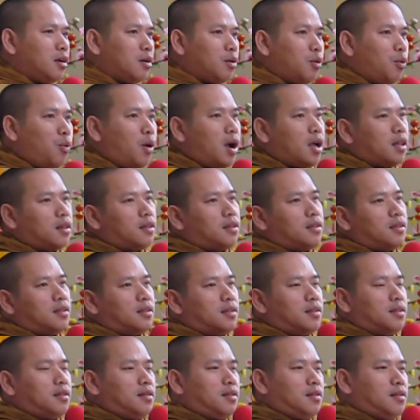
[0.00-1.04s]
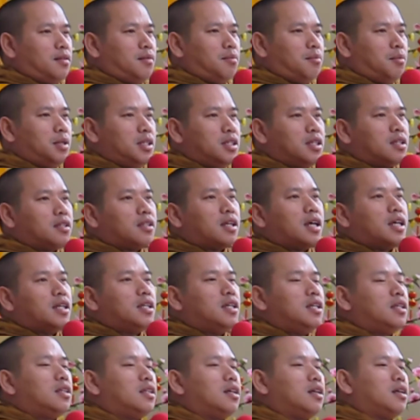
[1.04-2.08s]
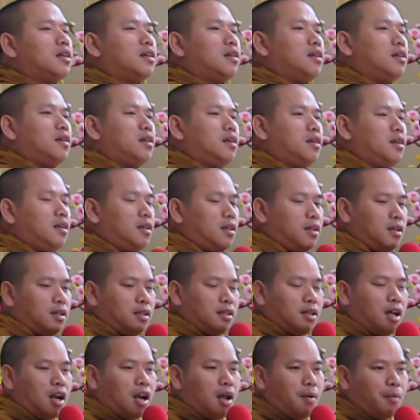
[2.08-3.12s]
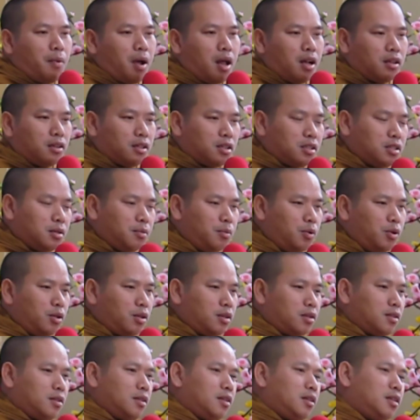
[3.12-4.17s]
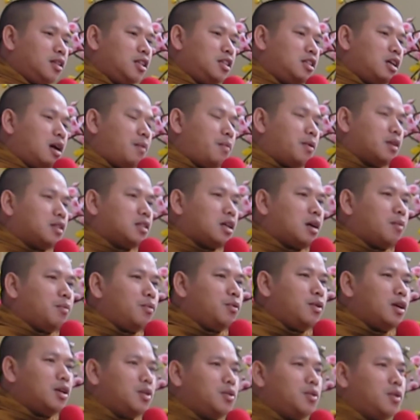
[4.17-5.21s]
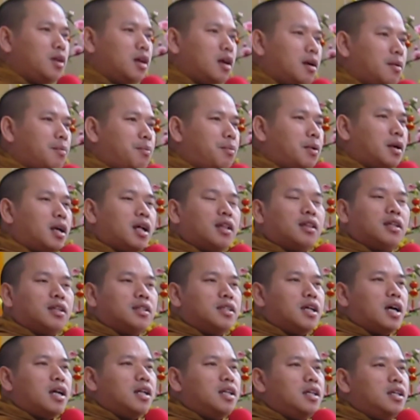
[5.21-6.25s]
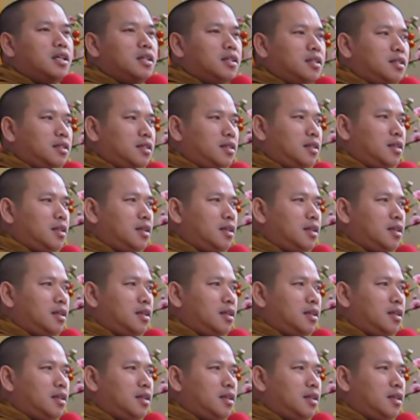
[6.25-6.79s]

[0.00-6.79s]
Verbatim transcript: kuat menyertai kita dalam hal tersebut di zaman Sang Buddha juga pernah terjadi